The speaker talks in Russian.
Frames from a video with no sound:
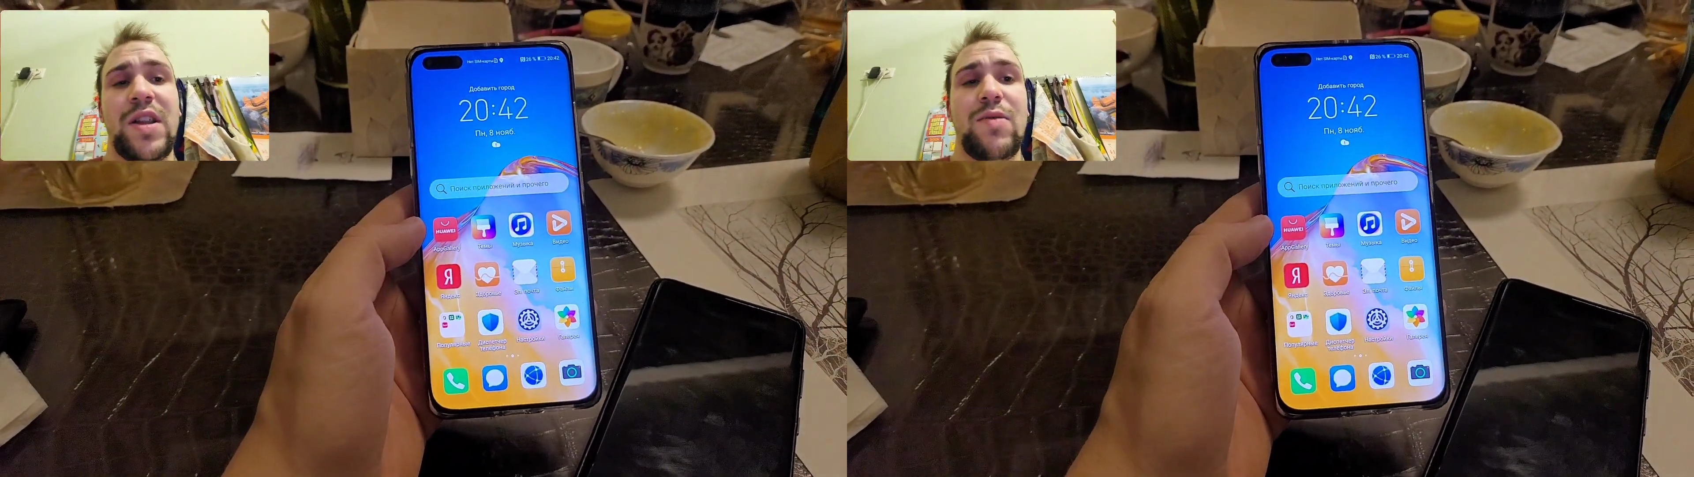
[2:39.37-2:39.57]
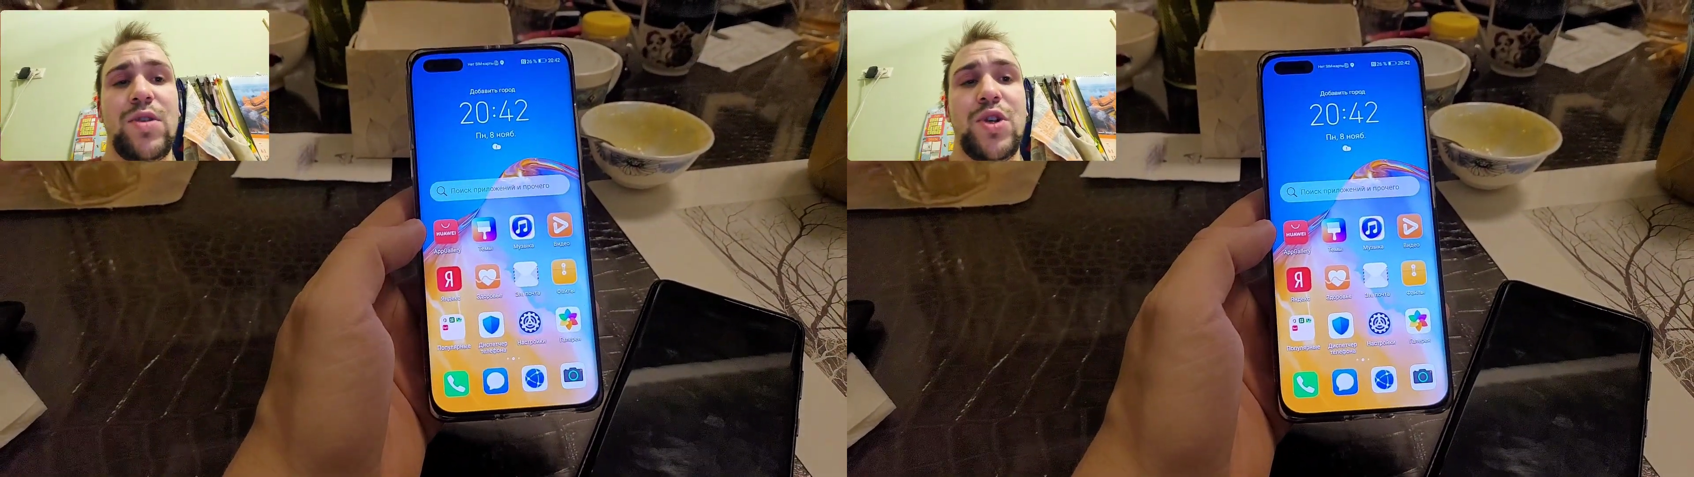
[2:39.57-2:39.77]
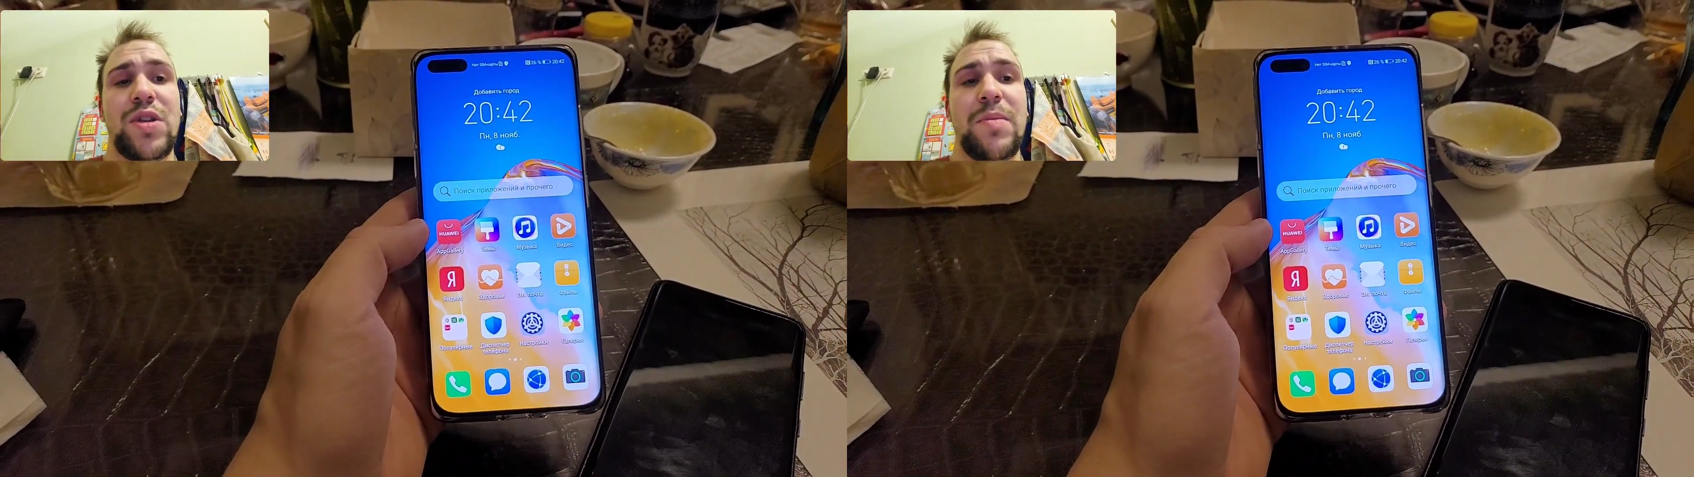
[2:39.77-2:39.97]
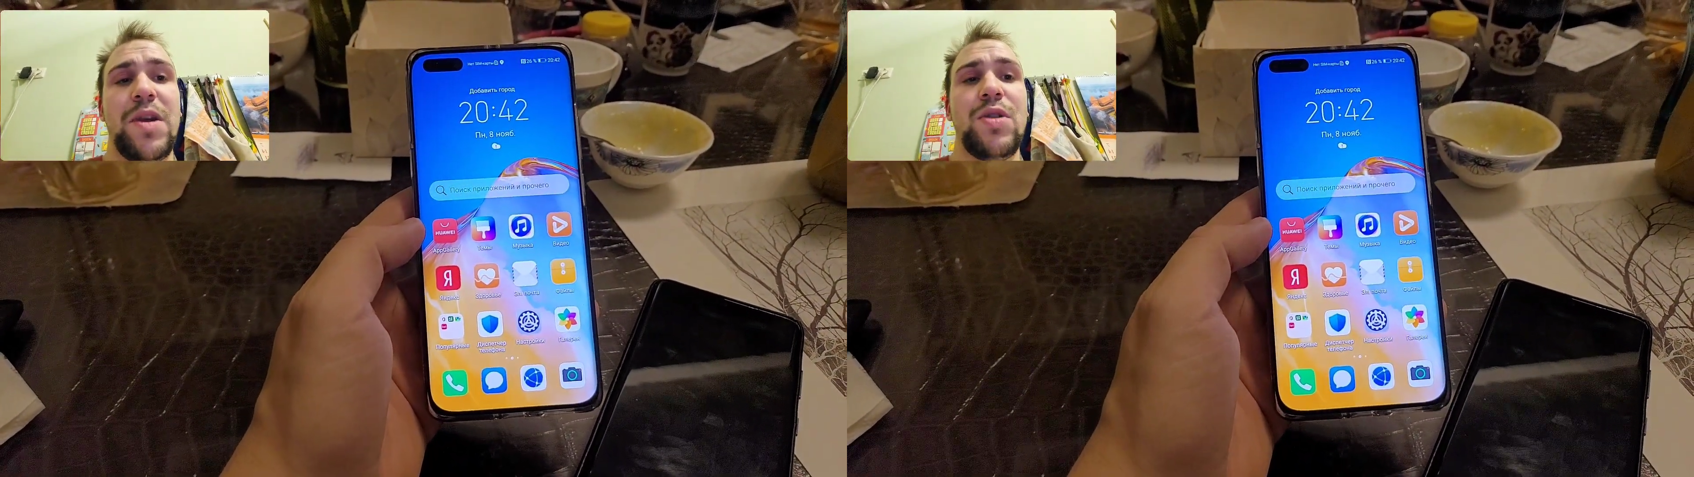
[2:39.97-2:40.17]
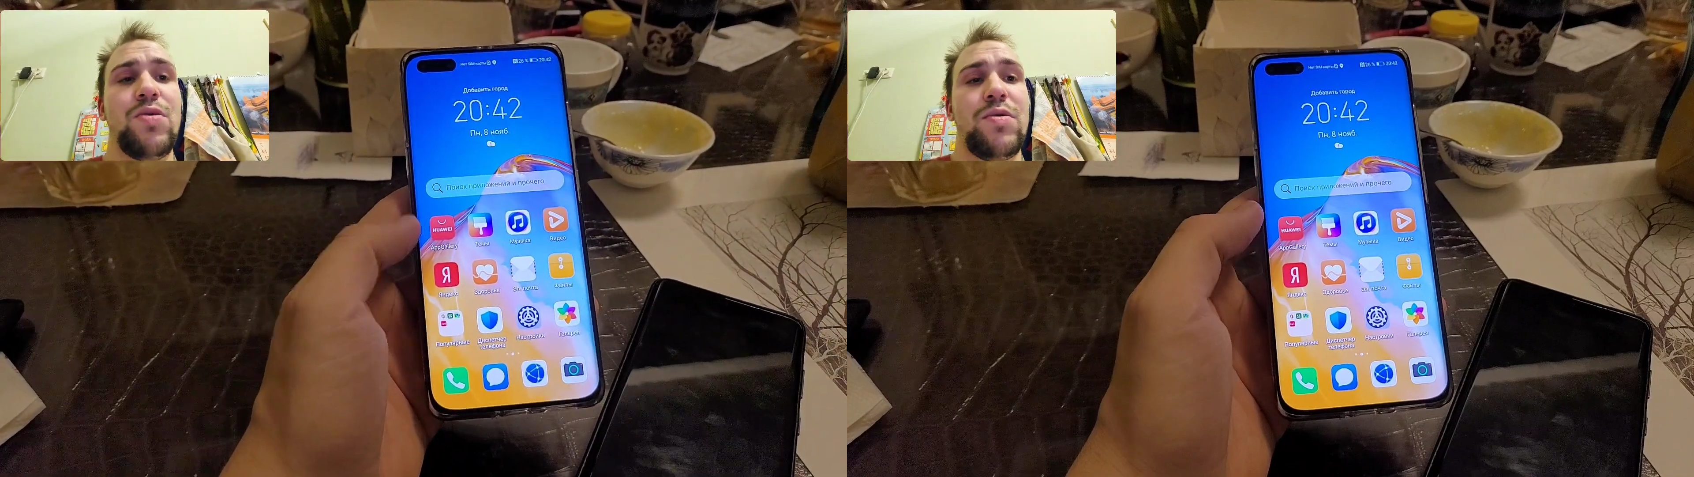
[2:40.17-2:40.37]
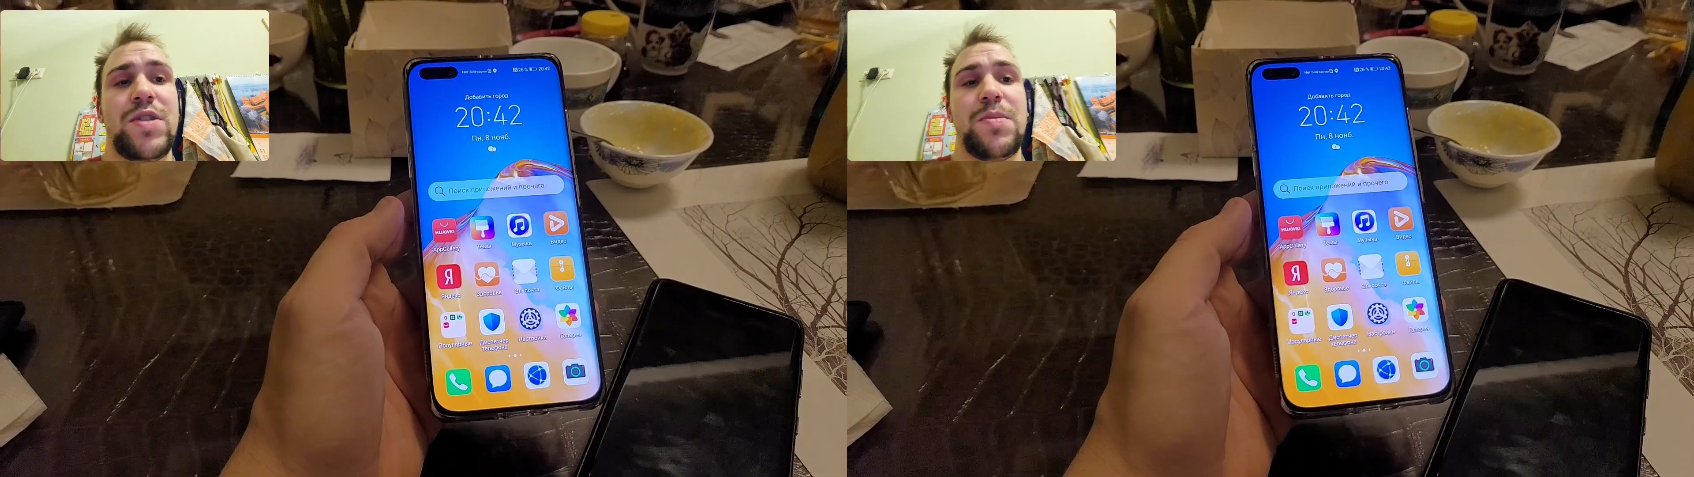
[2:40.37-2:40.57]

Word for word: того, чего там нету с